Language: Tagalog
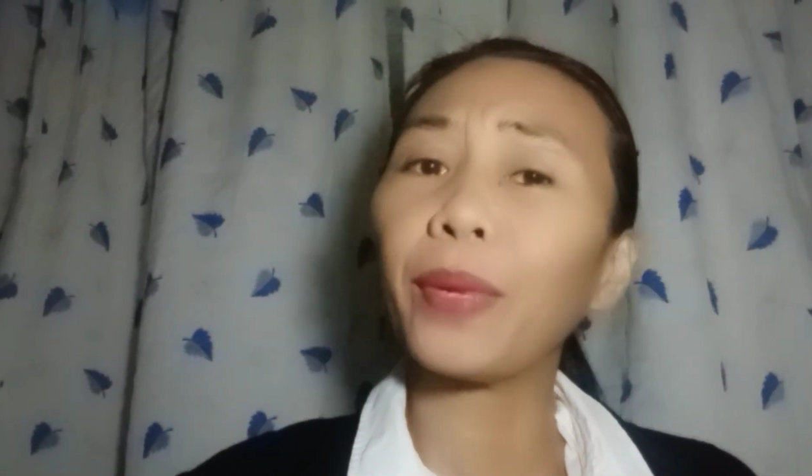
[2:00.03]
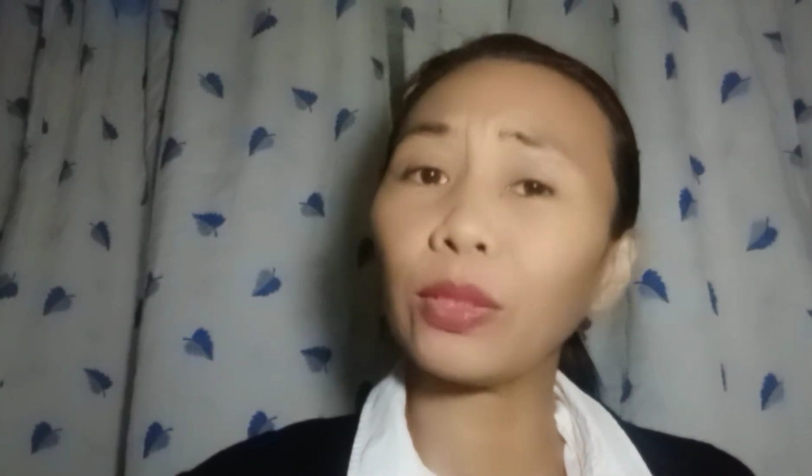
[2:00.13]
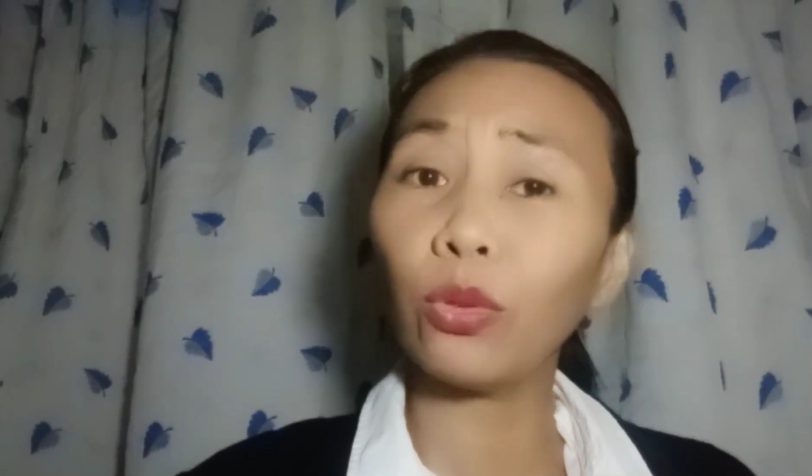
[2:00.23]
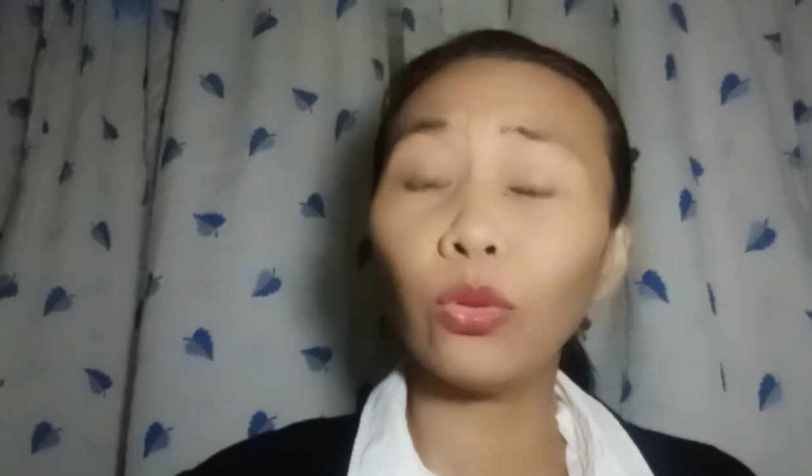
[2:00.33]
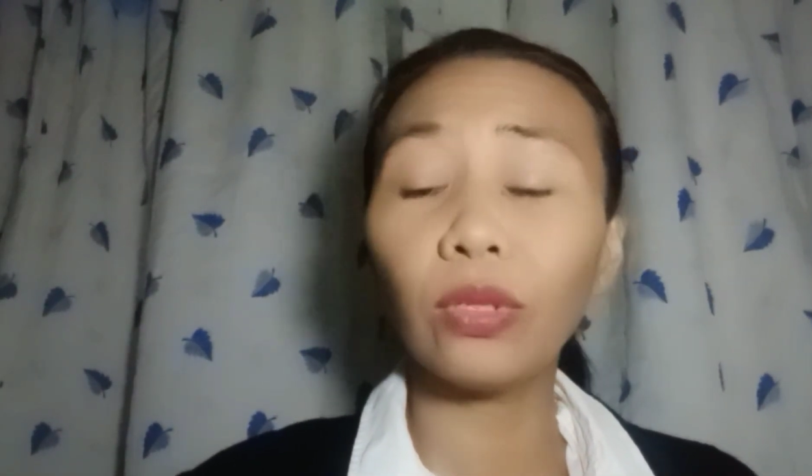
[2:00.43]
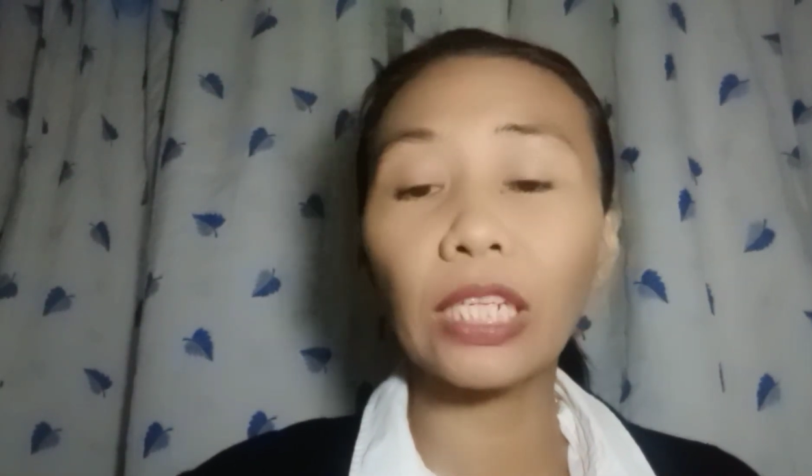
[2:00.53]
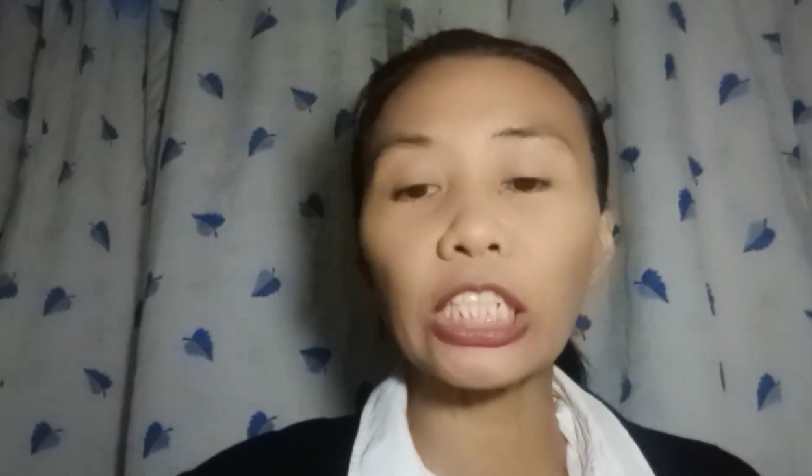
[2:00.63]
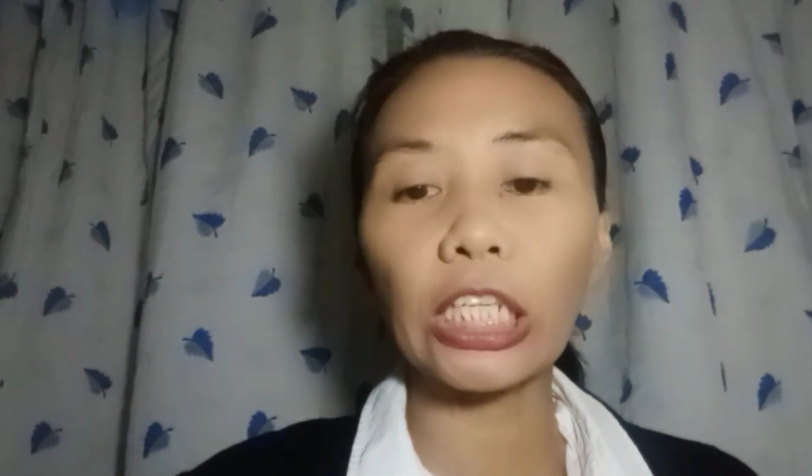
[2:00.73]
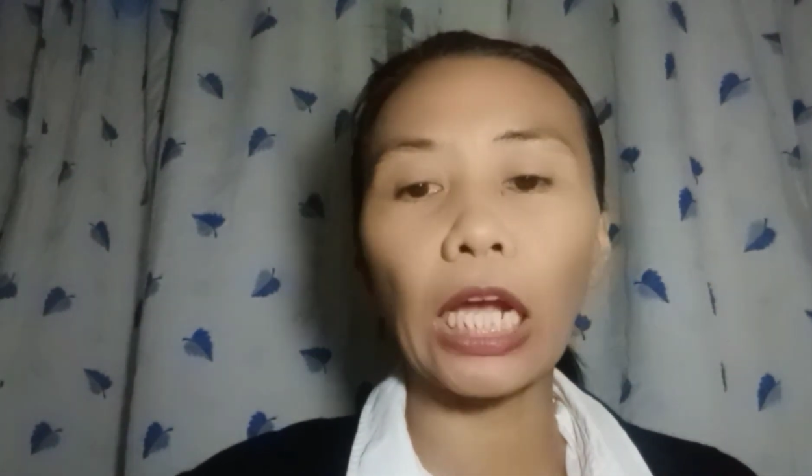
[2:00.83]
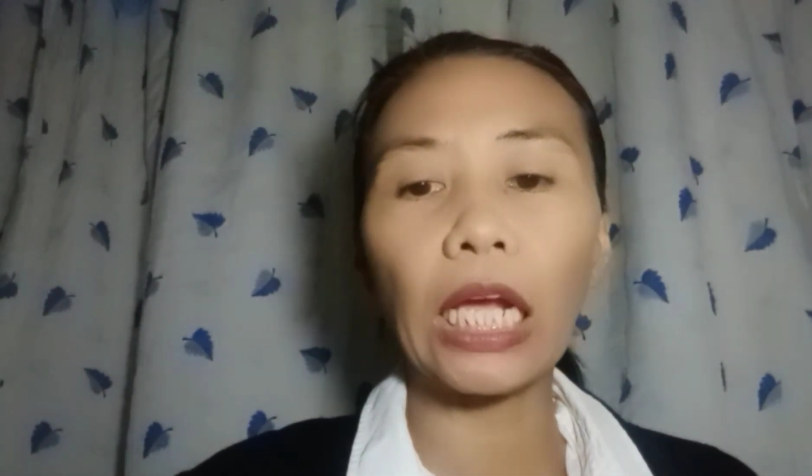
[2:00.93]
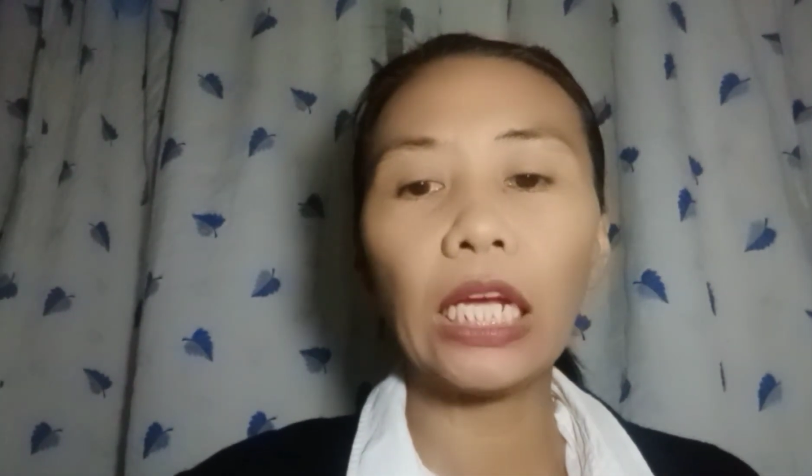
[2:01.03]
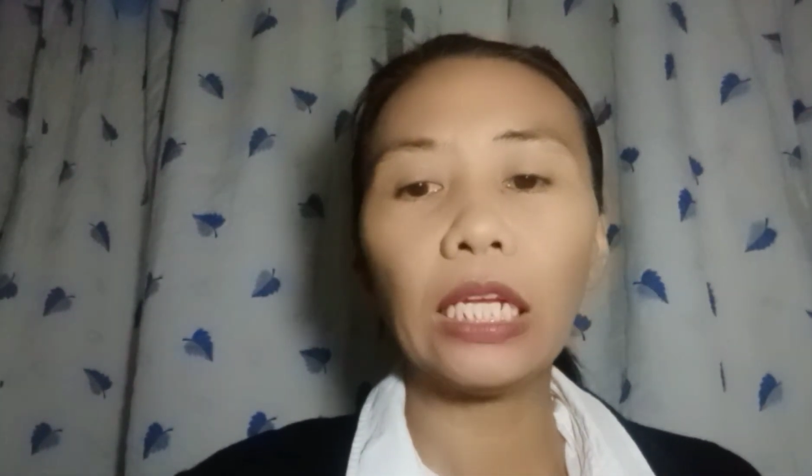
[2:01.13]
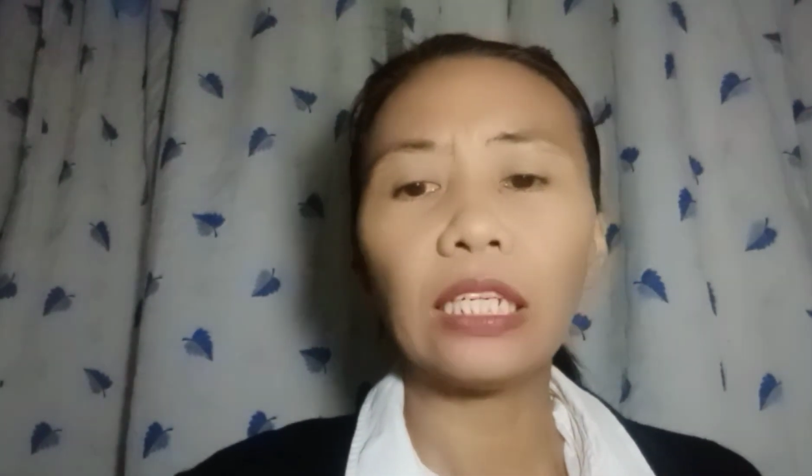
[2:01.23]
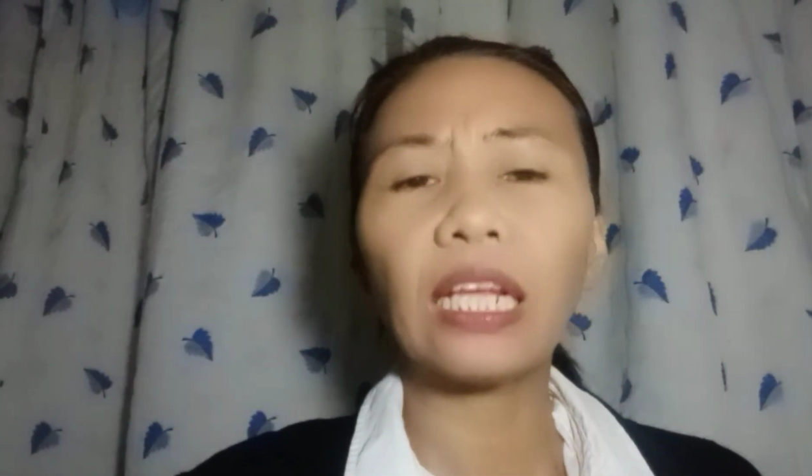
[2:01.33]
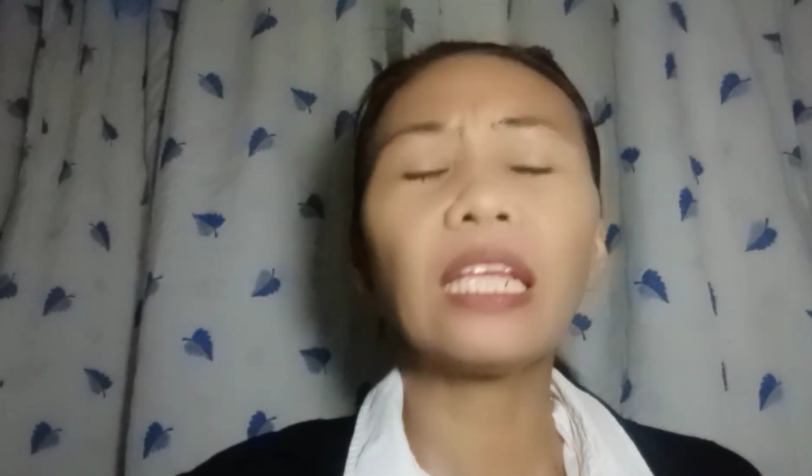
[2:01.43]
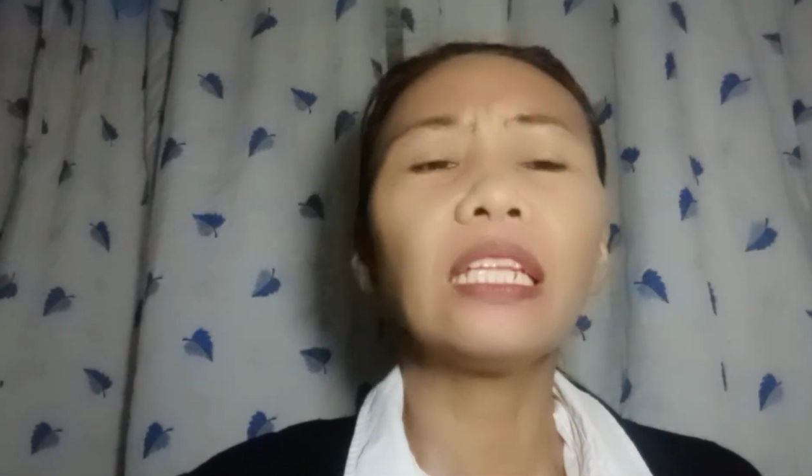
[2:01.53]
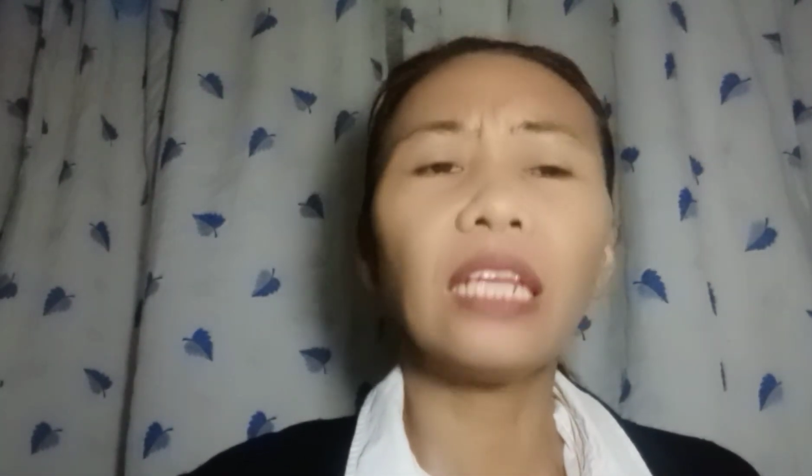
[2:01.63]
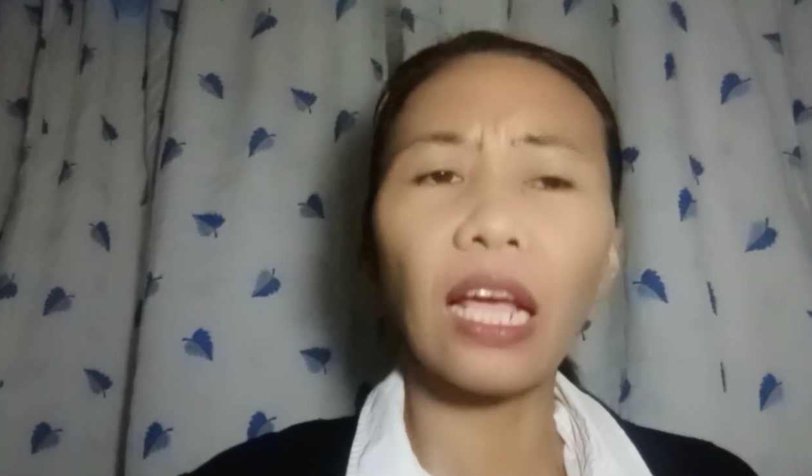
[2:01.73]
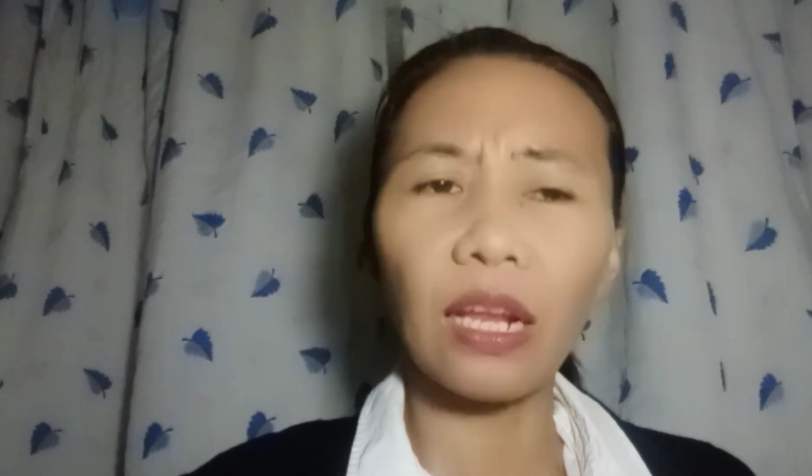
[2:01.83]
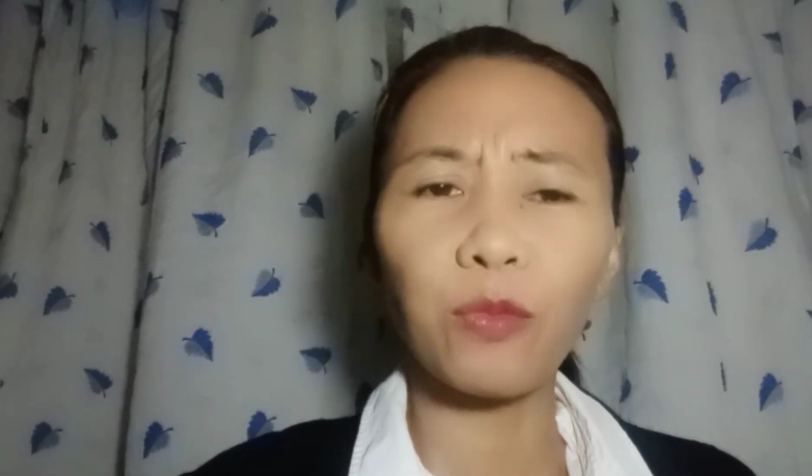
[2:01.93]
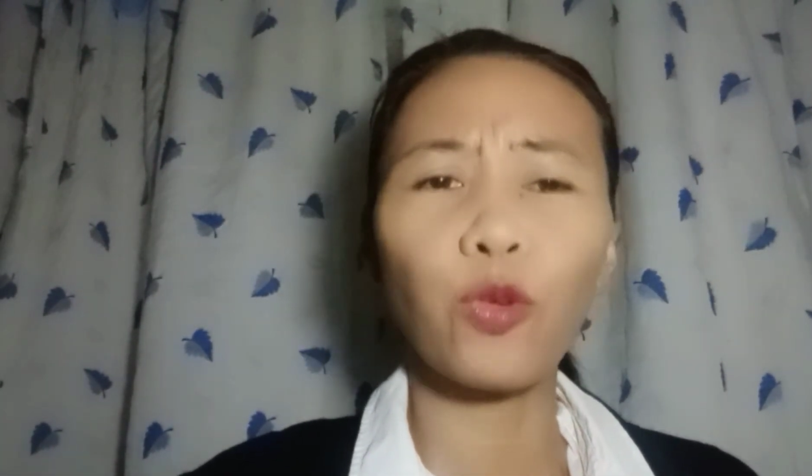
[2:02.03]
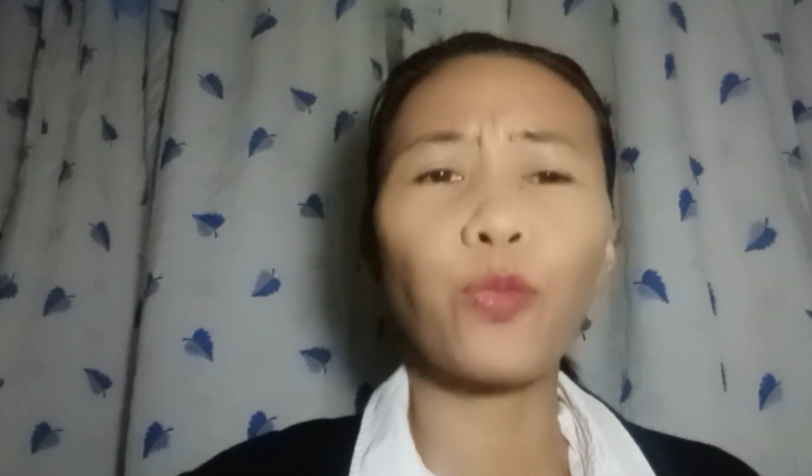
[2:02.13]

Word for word: patulog na siya na hindi alam kung